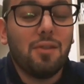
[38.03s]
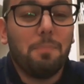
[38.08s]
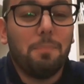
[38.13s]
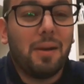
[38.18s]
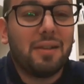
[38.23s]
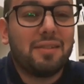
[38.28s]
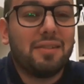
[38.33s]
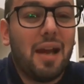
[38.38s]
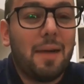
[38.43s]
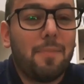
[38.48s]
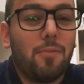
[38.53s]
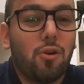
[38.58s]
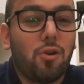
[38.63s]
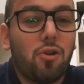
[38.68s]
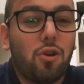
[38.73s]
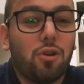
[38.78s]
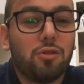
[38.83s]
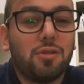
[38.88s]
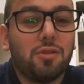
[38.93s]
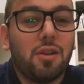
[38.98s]
partiamo
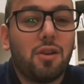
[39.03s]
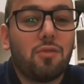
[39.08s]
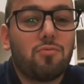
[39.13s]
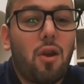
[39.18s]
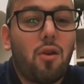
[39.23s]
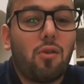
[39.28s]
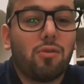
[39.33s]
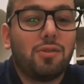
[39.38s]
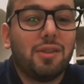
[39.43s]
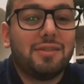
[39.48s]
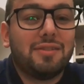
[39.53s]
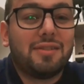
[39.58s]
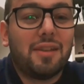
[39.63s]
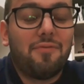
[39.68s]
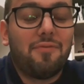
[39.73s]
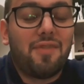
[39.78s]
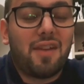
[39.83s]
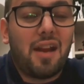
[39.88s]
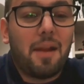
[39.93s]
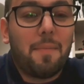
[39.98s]
con una notizia
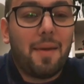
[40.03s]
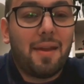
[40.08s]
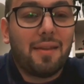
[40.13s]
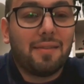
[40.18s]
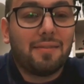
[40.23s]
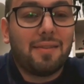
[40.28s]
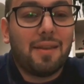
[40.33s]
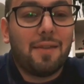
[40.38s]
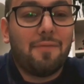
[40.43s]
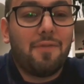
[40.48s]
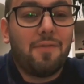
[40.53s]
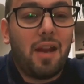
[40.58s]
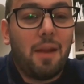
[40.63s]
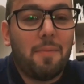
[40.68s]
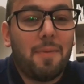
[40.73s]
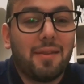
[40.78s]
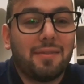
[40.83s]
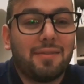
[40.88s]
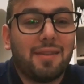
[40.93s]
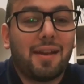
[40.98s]
veramente
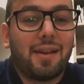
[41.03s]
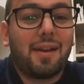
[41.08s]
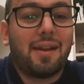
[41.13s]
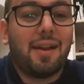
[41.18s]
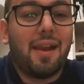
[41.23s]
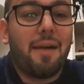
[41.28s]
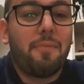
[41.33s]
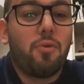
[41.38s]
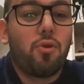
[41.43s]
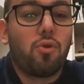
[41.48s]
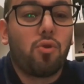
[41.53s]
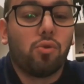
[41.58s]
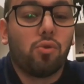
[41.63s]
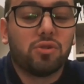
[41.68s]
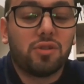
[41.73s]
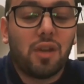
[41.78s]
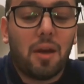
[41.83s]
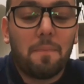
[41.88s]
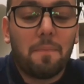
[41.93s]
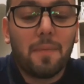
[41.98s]
veramente
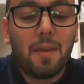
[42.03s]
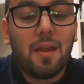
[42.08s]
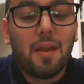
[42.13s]
clamorosa.